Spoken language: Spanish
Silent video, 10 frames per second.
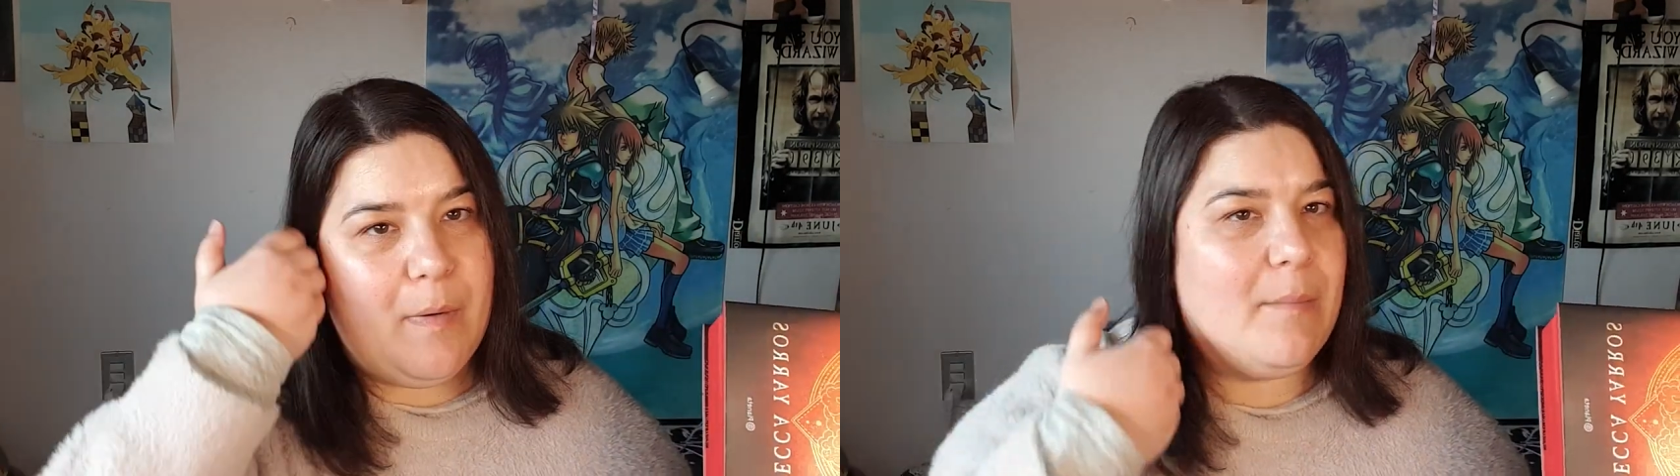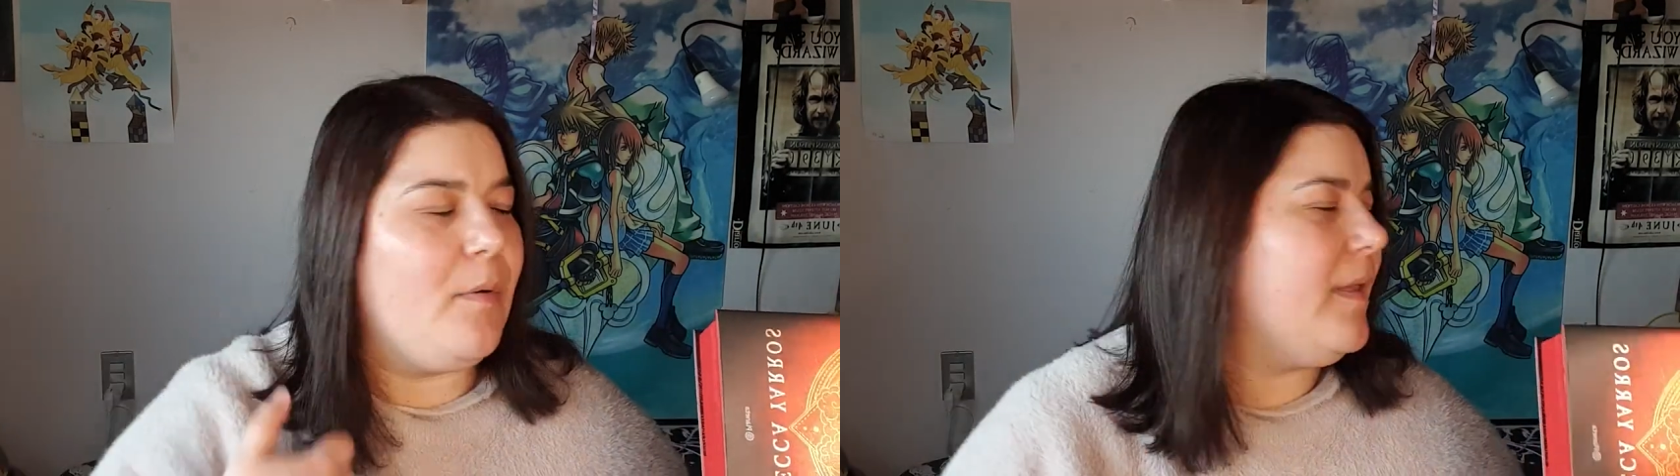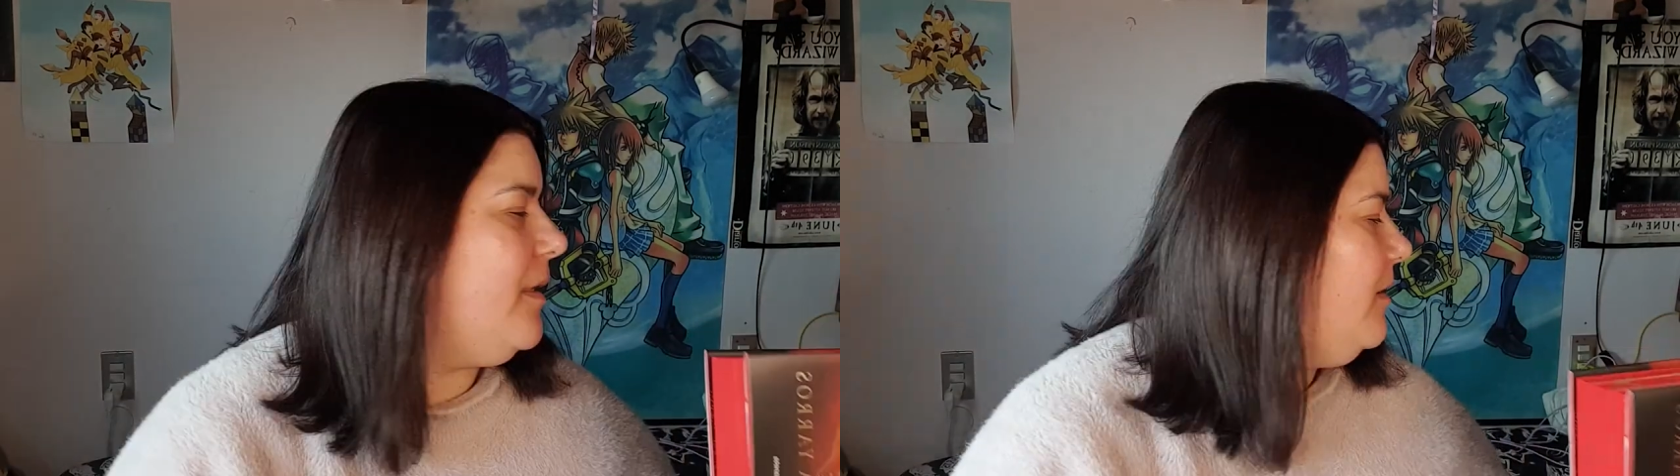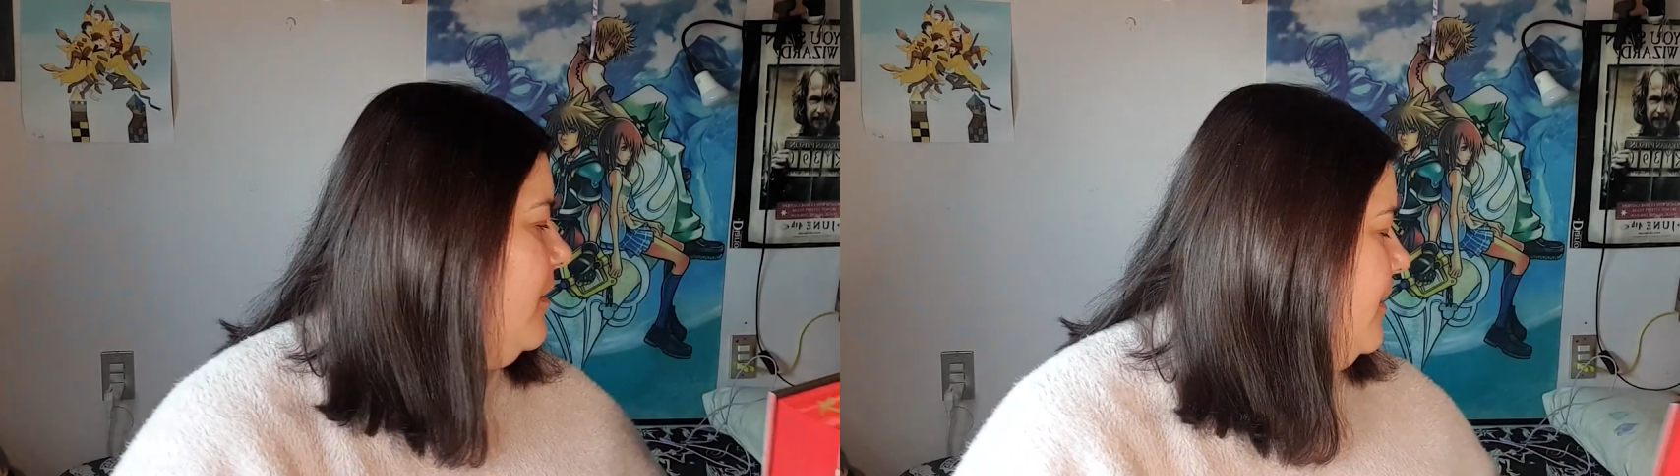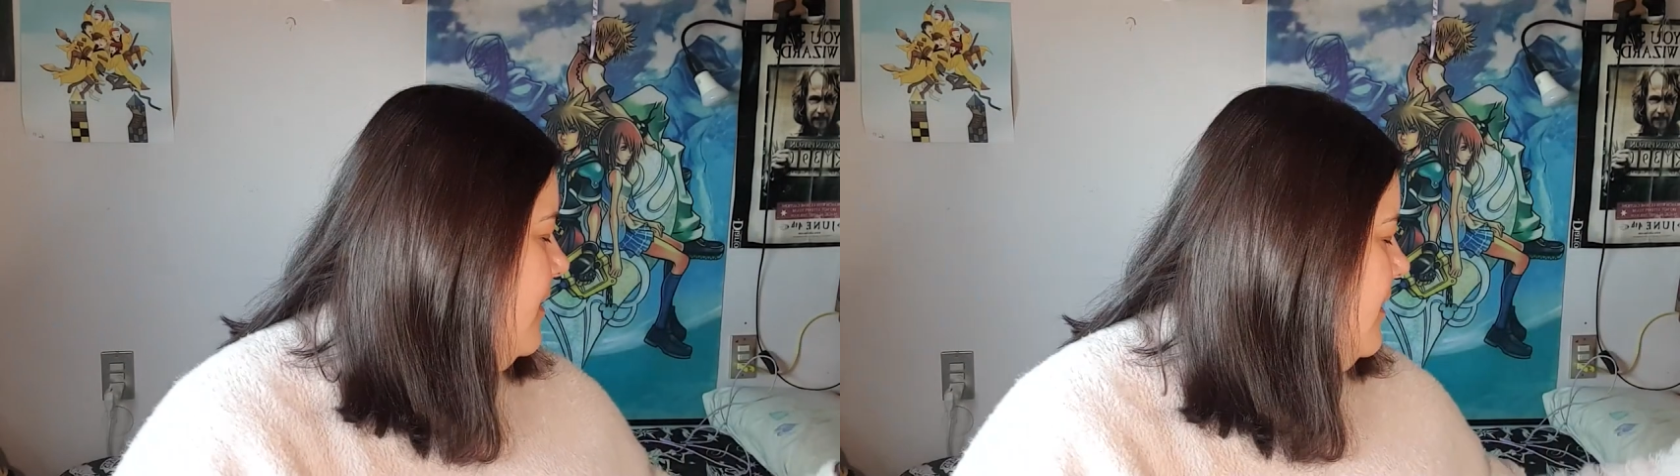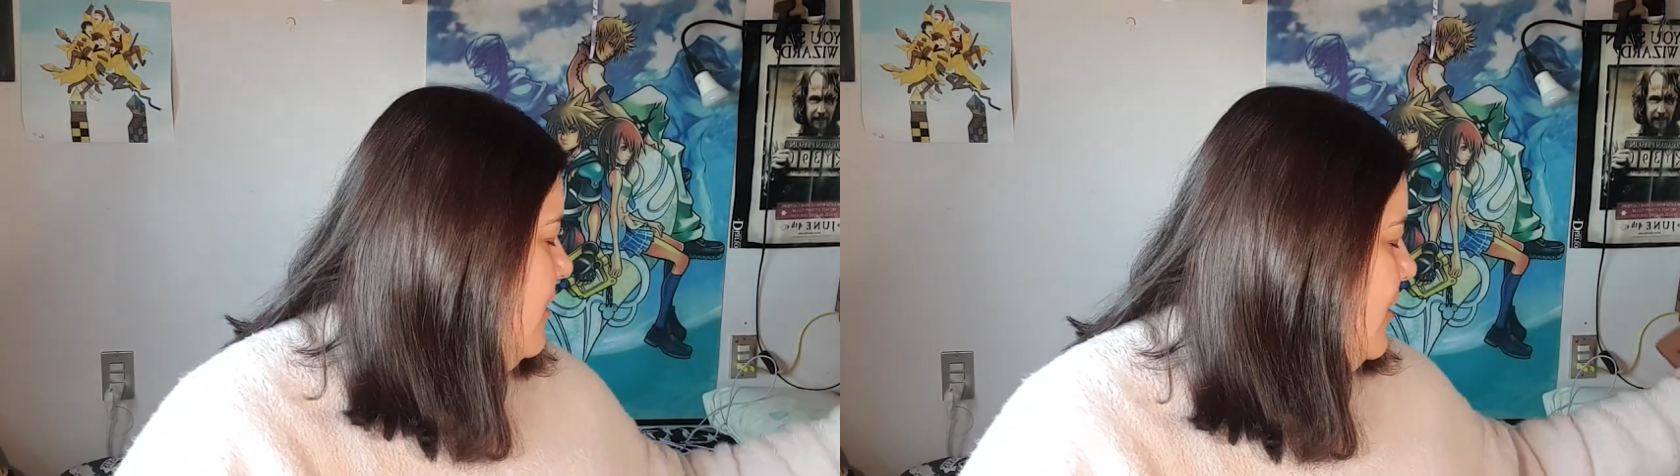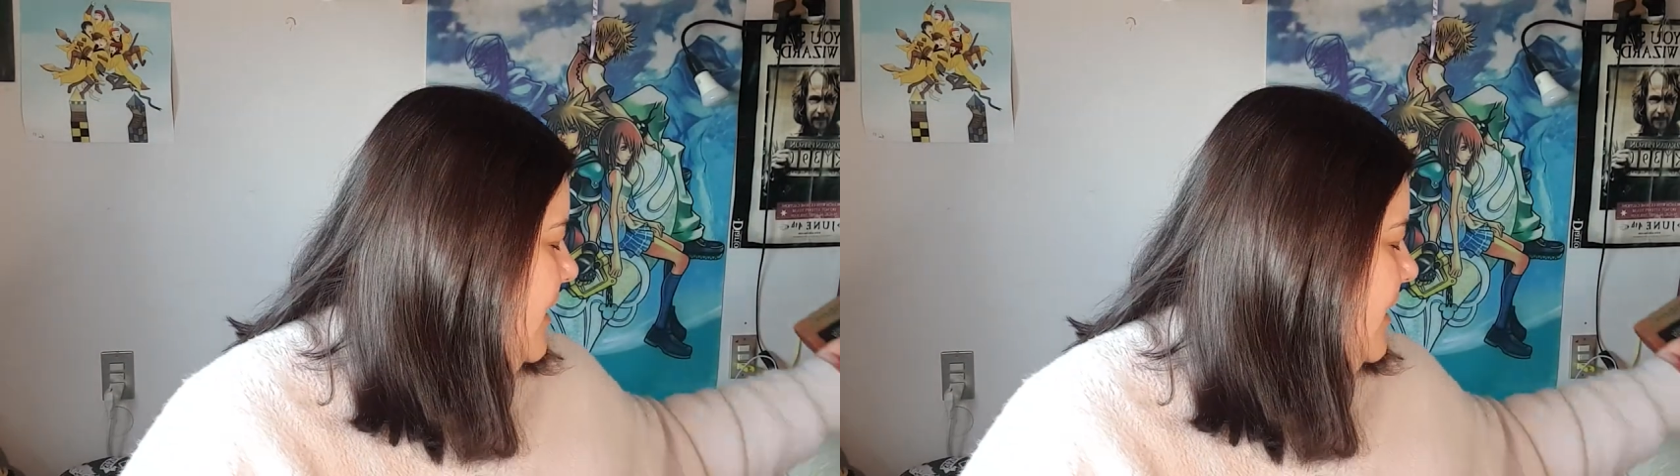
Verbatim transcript: va la movida. No